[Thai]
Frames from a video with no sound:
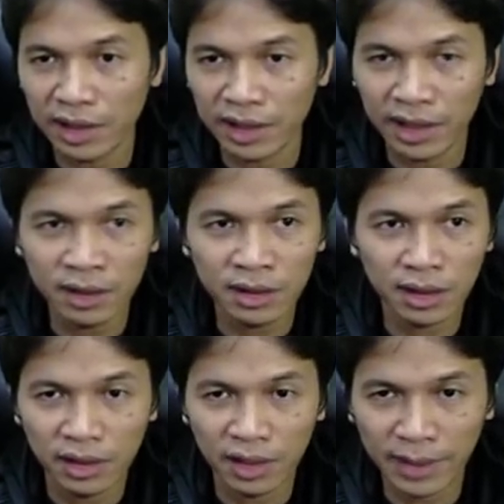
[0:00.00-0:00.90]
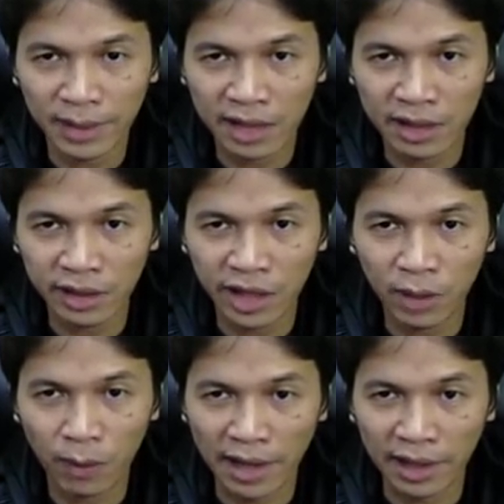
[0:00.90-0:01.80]
จากนั้นจะทำการคลิ
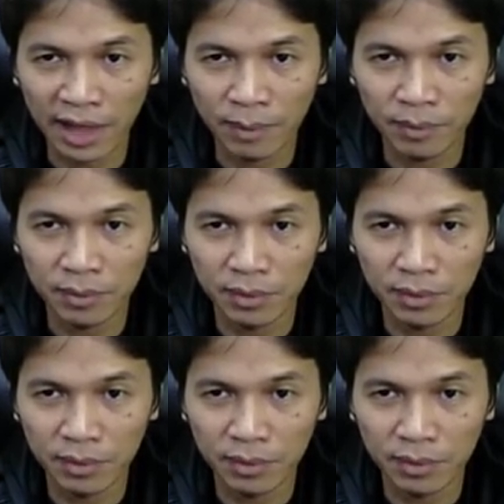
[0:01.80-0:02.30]
กขวานะครับ